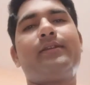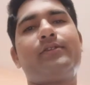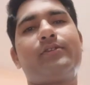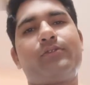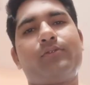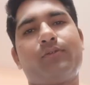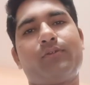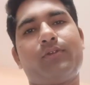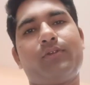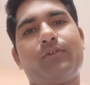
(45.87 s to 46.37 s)
लिस्ट
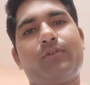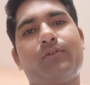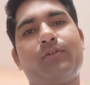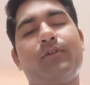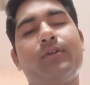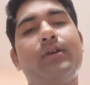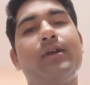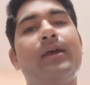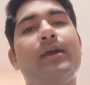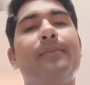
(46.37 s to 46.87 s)
होते हो
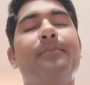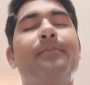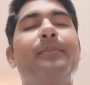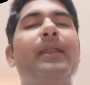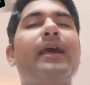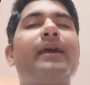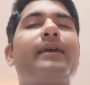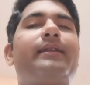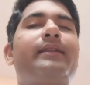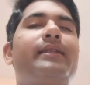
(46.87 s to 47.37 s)

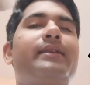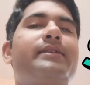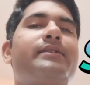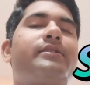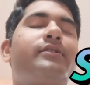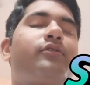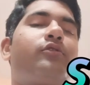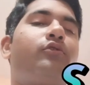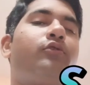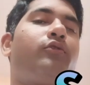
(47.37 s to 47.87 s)
ब्लैक
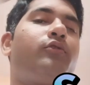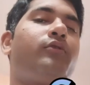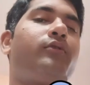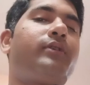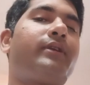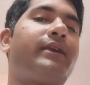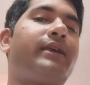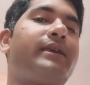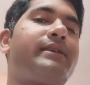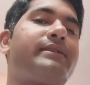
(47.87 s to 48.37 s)
लिस्ट तो
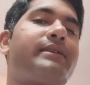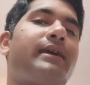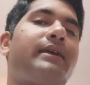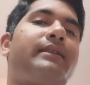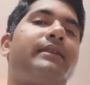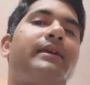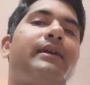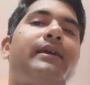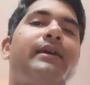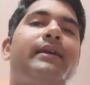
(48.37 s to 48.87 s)
केस
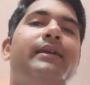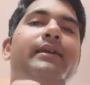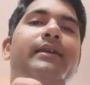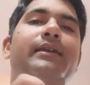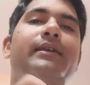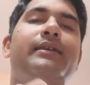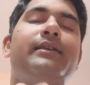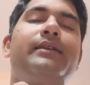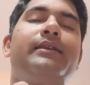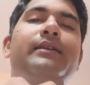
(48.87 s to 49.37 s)
आता है
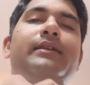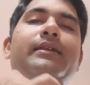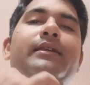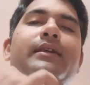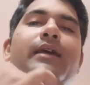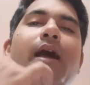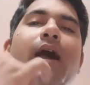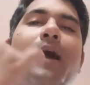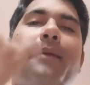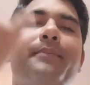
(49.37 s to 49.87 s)
कि
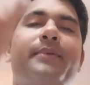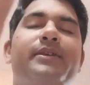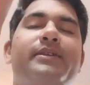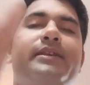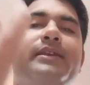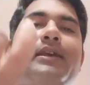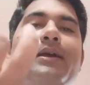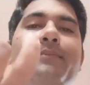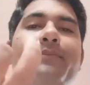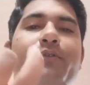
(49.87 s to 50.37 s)
आप
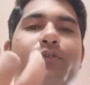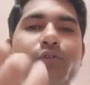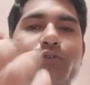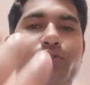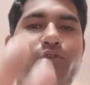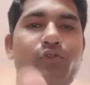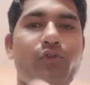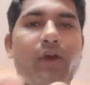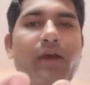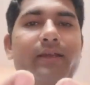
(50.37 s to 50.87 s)
किसी कंपनी को
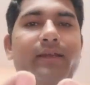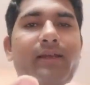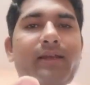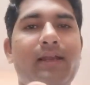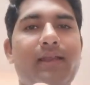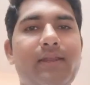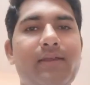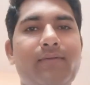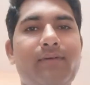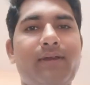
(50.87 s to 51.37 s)
ज्वाइन
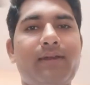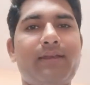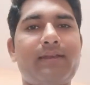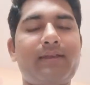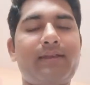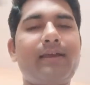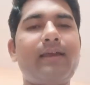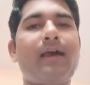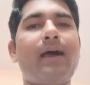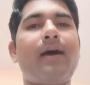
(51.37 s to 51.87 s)
करने वाले
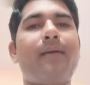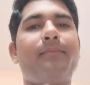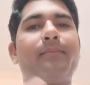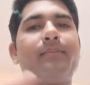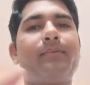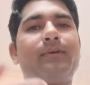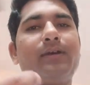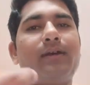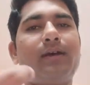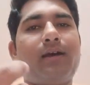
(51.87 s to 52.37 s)
थे
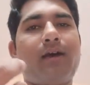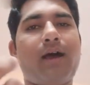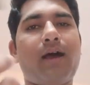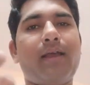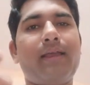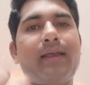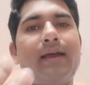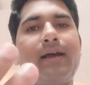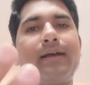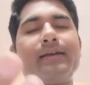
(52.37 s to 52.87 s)
आप
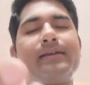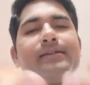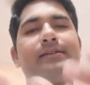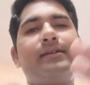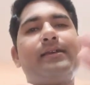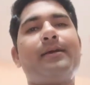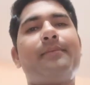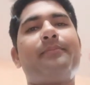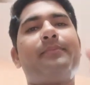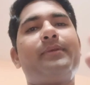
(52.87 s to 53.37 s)
या किसी
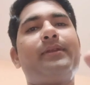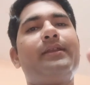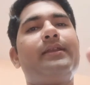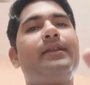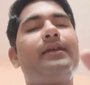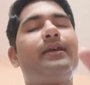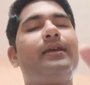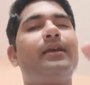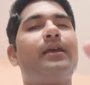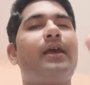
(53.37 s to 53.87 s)
कंपनी
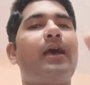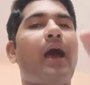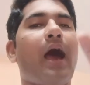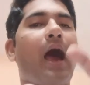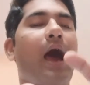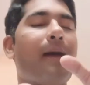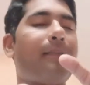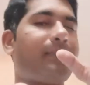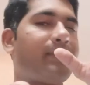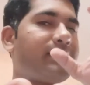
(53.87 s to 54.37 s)
ने
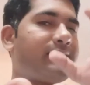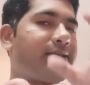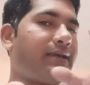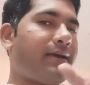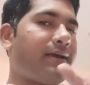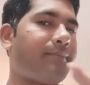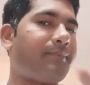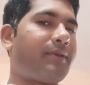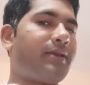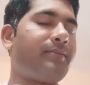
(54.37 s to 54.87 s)
आप किसी
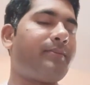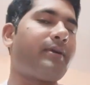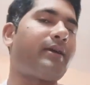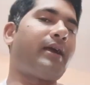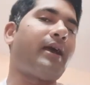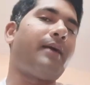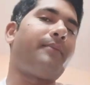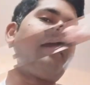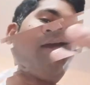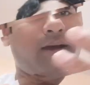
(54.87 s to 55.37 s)
कंपनी में
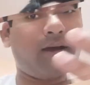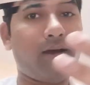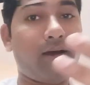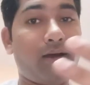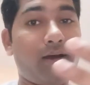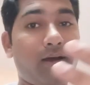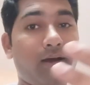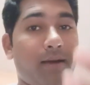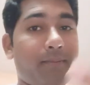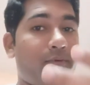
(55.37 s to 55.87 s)
काम कर रहे हो
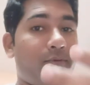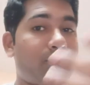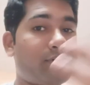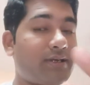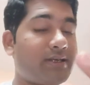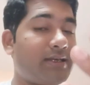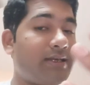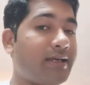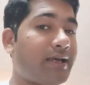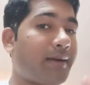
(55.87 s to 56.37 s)
तो आपको
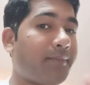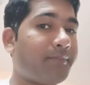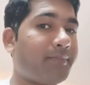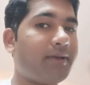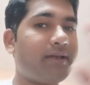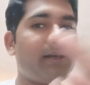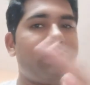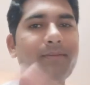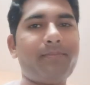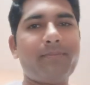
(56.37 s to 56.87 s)
किसी
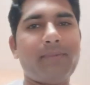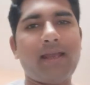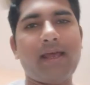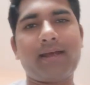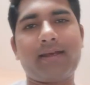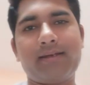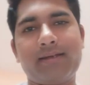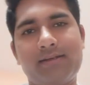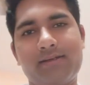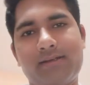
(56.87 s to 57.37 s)
कंपनी ने
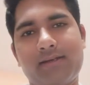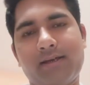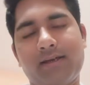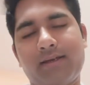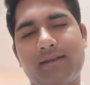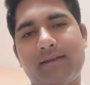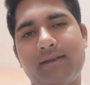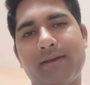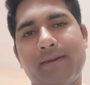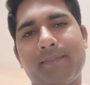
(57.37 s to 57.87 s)
ब्लैक लिस्ट कर
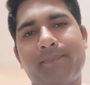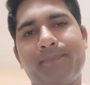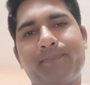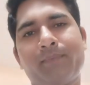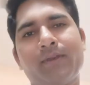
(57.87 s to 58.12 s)
दिया